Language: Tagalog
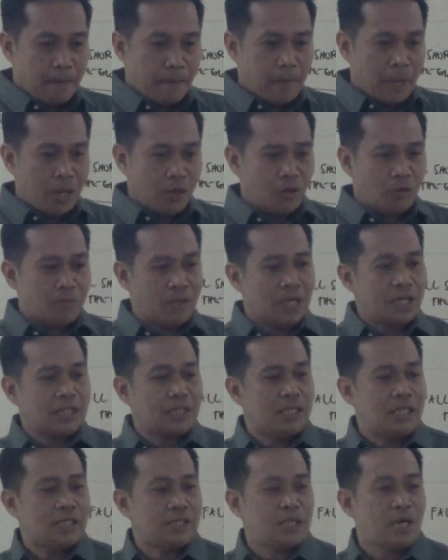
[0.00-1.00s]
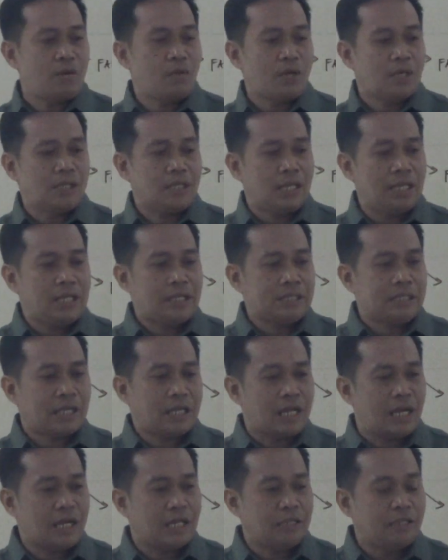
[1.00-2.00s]
Merong mga tinatawag na
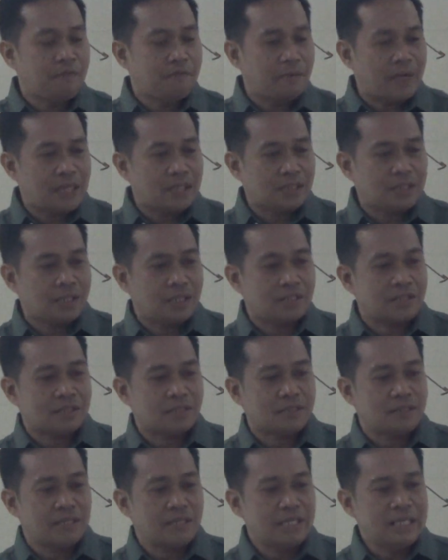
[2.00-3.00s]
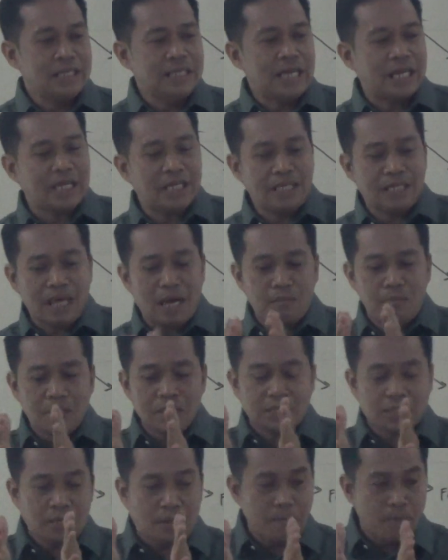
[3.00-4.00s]
literary devices na
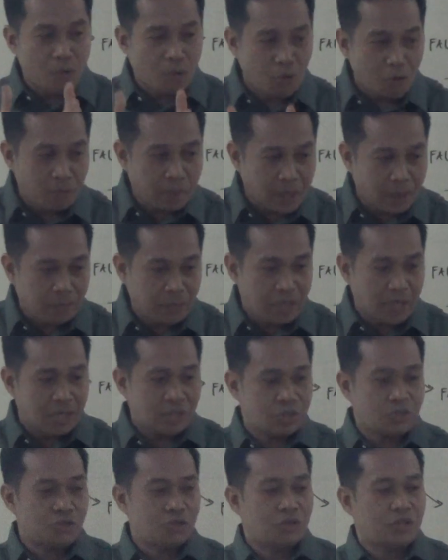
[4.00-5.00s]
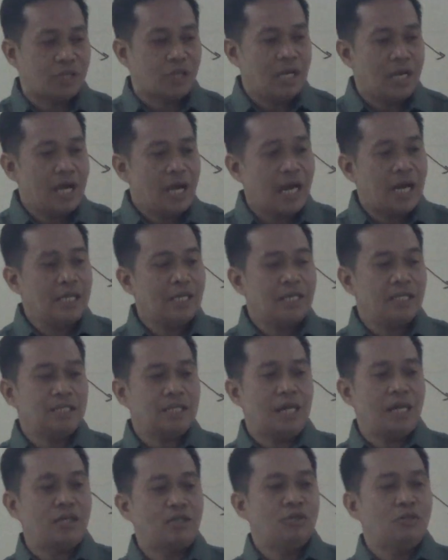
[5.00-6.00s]
ginamit sa Book of Revelation.
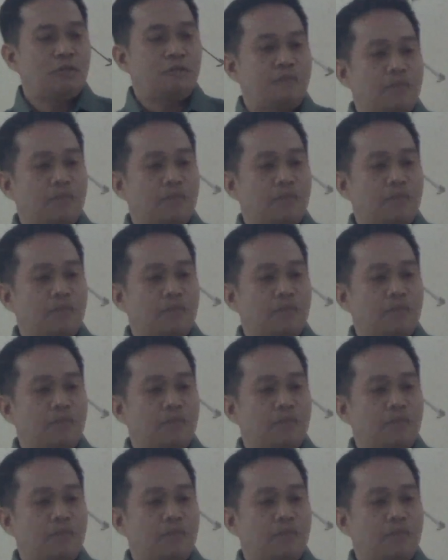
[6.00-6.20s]
Ayan nga yung